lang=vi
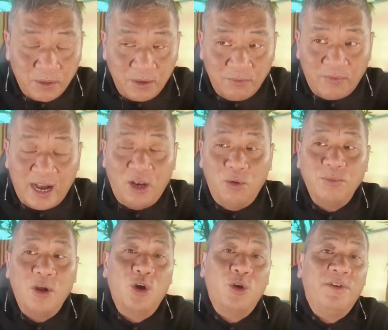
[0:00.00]
Và lúc
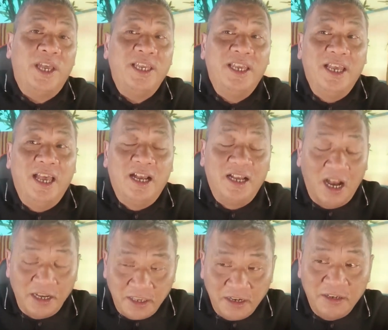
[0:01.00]
đó quý vị,
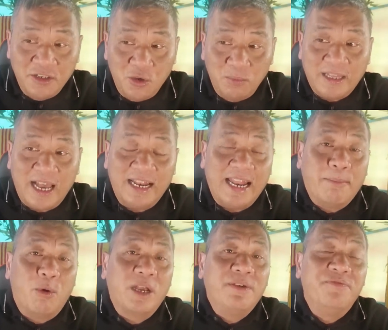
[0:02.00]
gần như chúng ta là
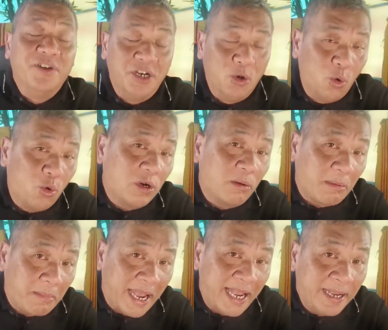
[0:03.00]
một cái vựa lúa của Đông Nam
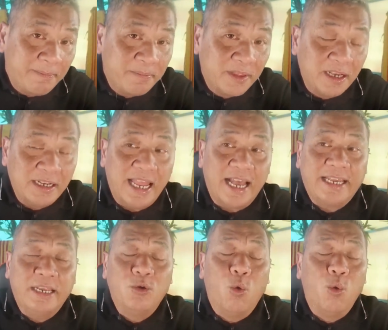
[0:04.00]
Á, tức là
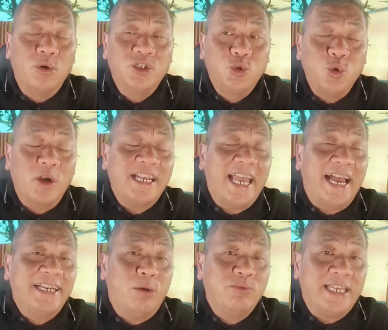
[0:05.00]
cái nguồn xuất
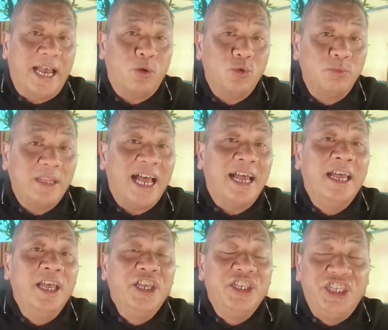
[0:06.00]
cảng nông sản của chúng ta
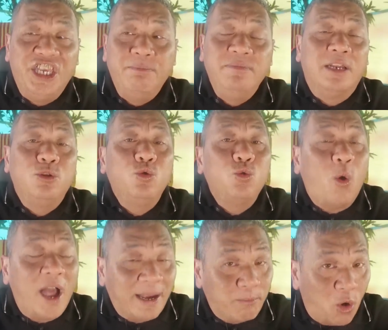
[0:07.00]
chiếm lĩnh
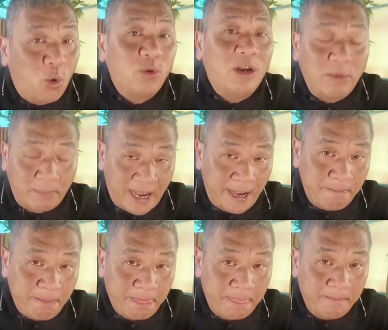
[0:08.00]
toàn bộ Đông Nam Á.
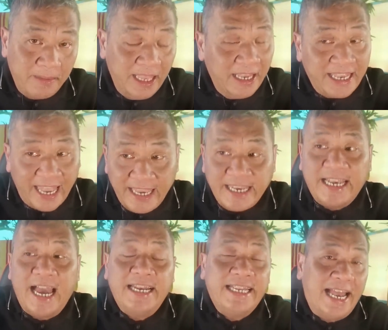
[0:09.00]
Ngay
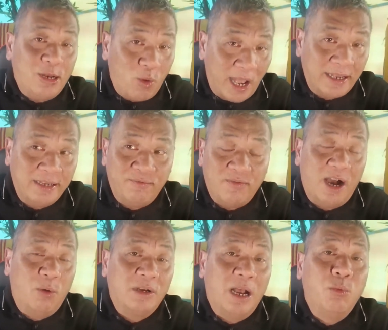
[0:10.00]
cả Đài Loan và
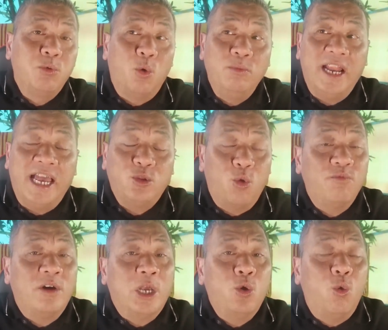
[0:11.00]
Hồng Kông cũng lệ thuộc
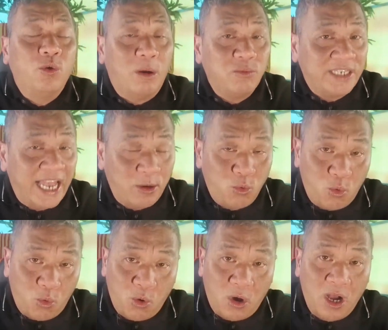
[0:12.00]
vào cái nguồn nông sản
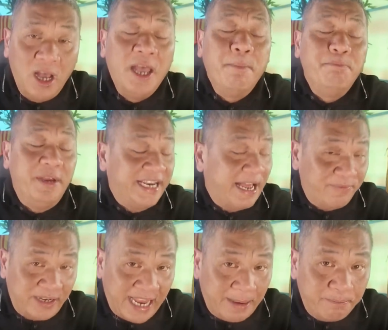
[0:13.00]
của miền Nam
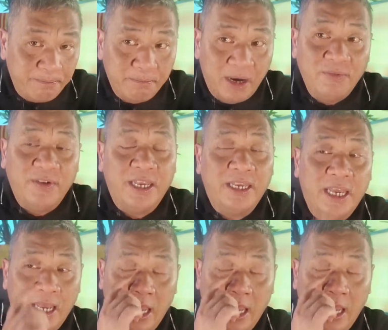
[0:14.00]
Việt Nam bởi vì